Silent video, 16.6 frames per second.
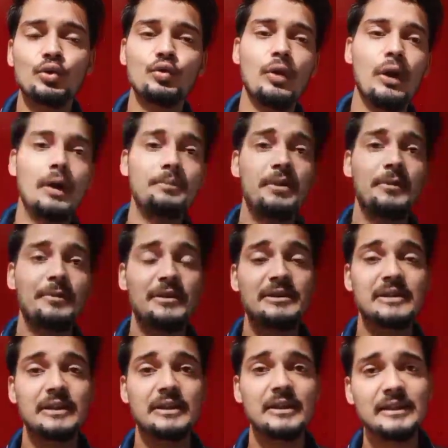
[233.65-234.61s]
उसको आप ये
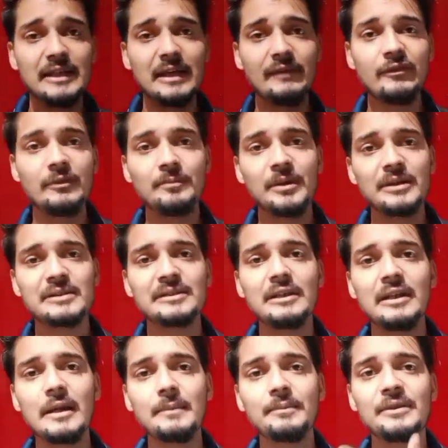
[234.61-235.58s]
भेज सकते हैं या फिर
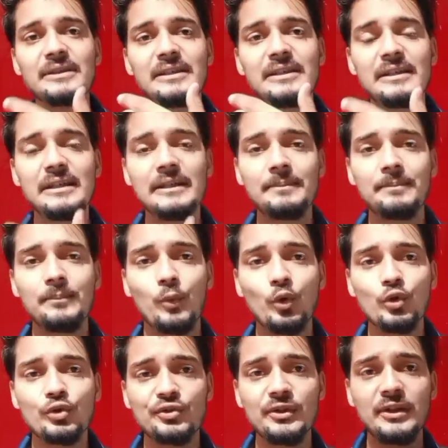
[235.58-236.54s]
पर्सनल आप किसी के
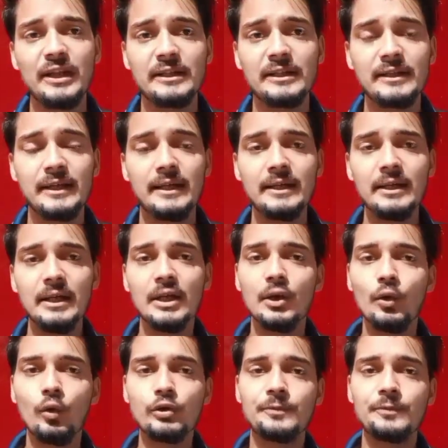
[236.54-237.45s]
पोस्ट देखते हैं